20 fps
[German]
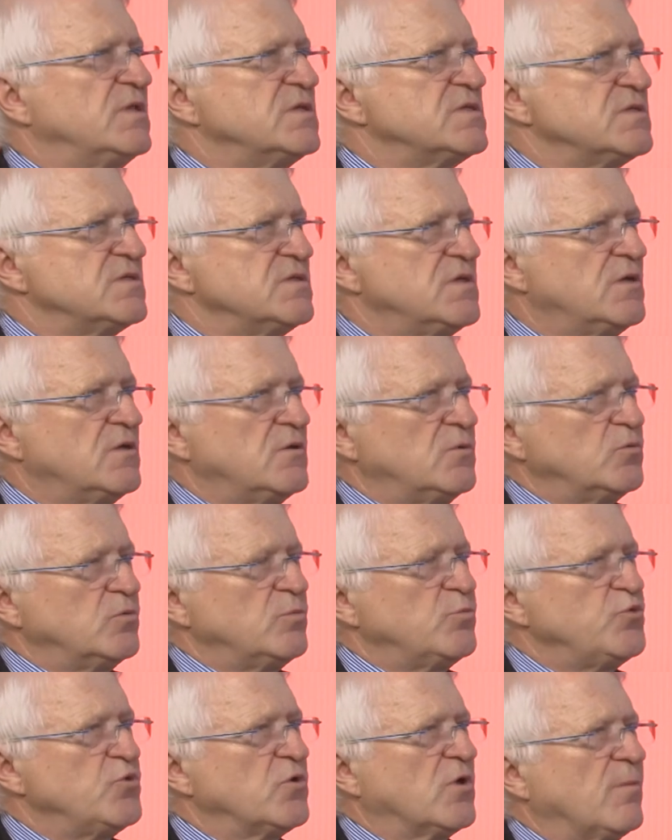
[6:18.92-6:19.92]
Sie
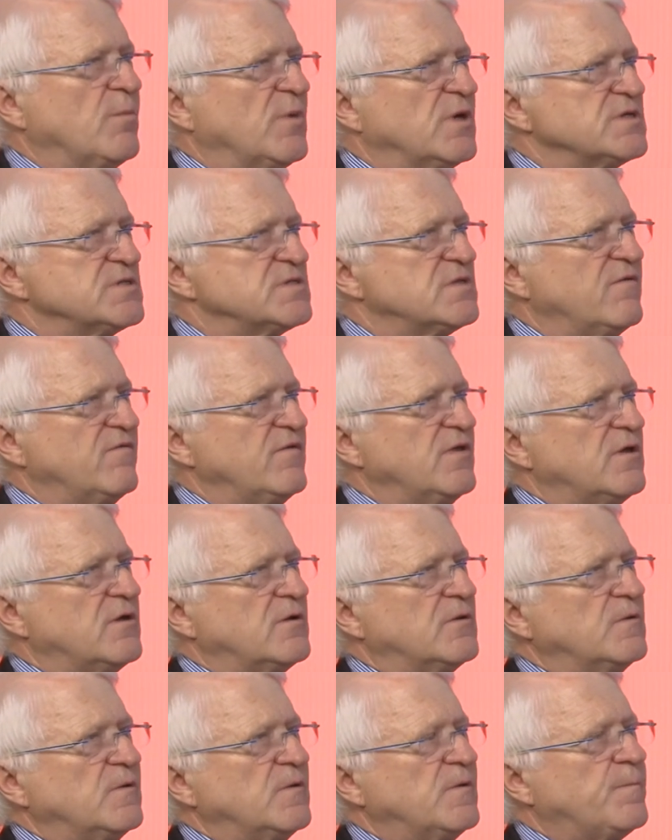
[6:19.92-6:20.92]
nun Bürgermeister wären?